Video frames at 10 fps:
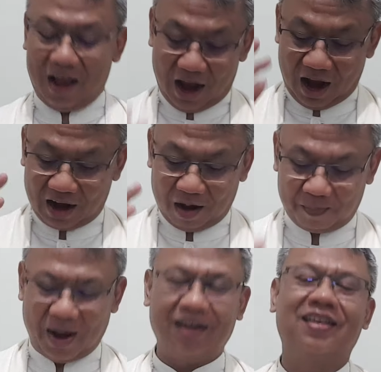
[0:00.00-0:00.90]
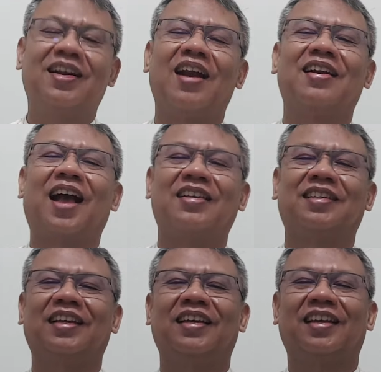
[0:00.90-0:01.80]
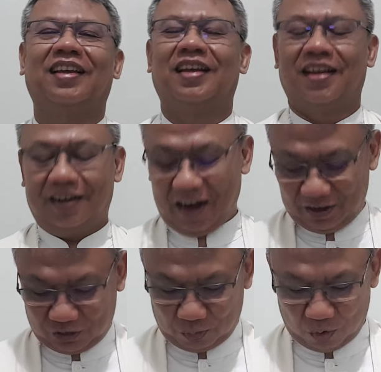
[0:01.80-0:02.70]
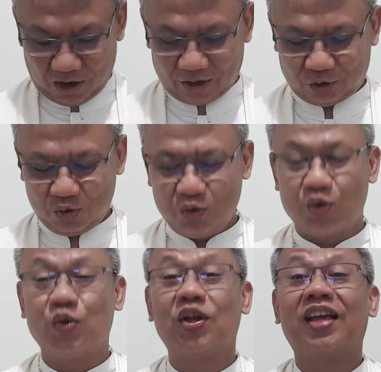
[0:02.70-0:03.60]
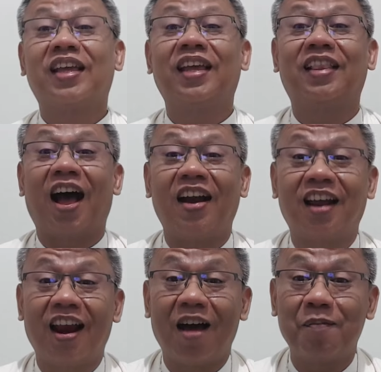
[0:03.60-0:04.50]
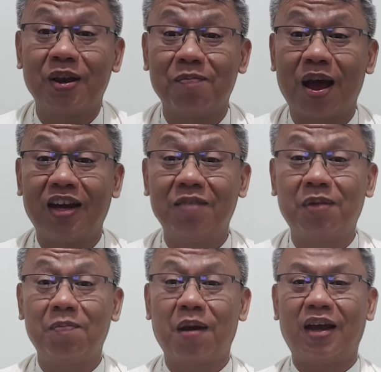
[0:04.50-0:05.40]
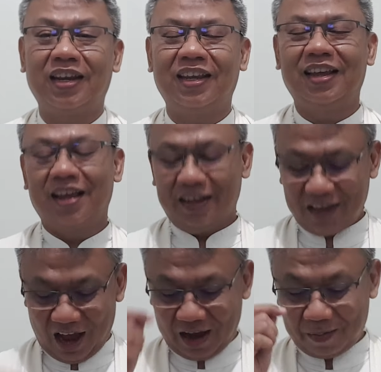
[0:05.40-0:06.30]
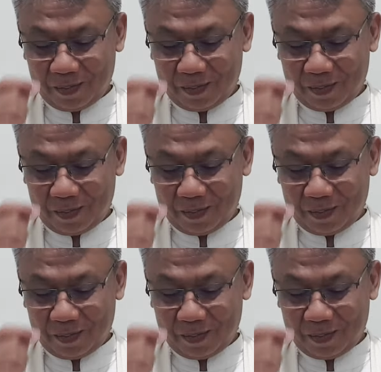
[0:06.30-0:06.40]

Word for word: harapan, dan kasih. Dan semoga sungguh kita adalah pribadi-pribadi yang